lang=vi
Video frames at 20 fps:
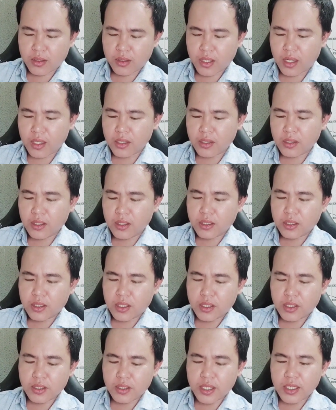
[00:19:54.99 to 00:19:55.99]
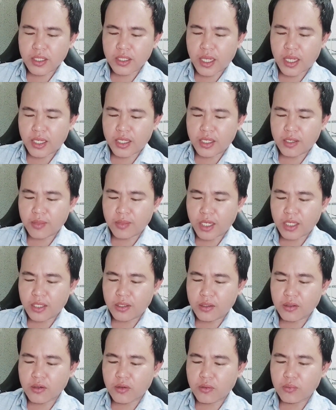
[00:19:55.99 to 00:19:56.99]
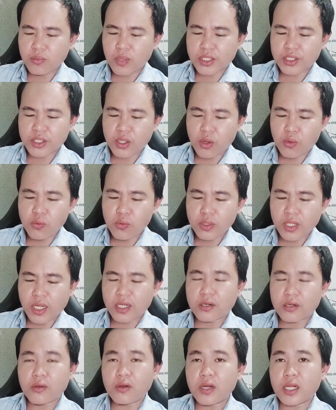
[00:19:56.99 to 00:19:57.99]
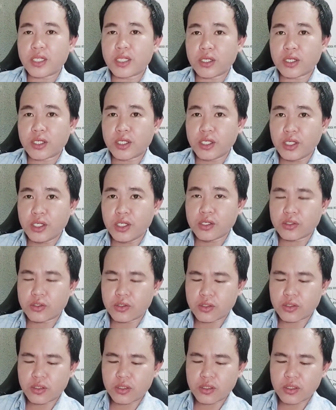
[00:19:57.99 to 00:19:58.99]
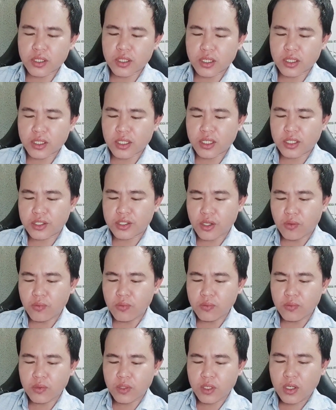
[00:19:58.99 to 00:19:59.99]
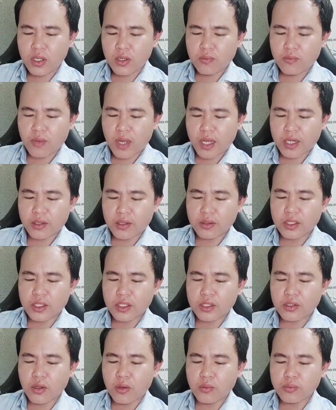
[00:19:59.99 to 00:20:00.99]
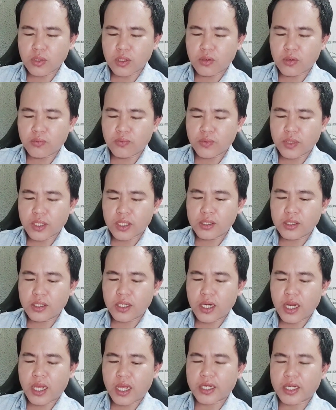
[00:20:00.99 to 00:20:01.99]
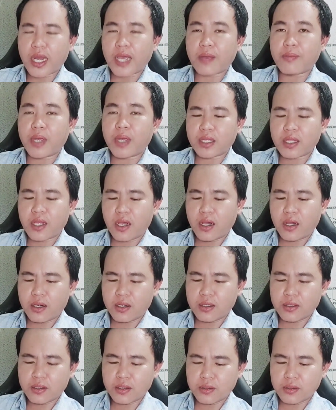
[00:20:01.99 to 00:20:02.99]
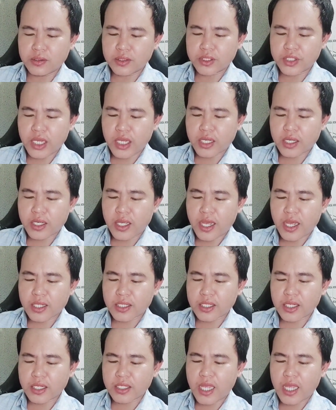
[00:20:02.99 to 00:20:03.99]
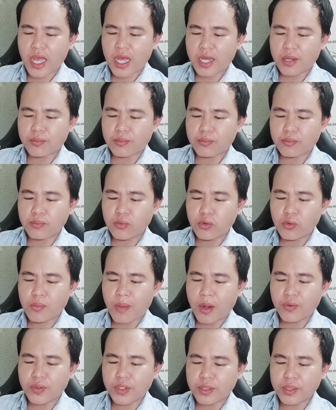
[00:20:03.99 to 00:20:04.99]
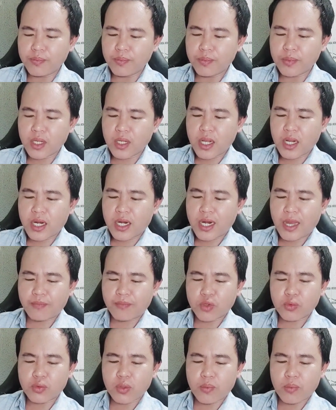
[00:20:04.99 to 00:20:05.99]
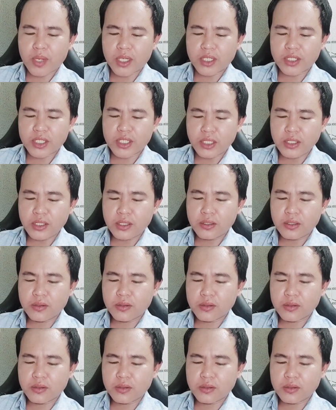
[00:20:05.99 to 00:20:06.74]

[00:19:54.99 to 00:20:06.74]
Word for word: đó thì cái ngày hôm nay nó cũng là xấu tại nó là trực kiên cho nên nó cực kỳ xấu và nó chỉ tốt cho công việc như là đặt bàn thờ thượng trang ăn tăng gia mua bảo hiểm làm thủ tục hành chính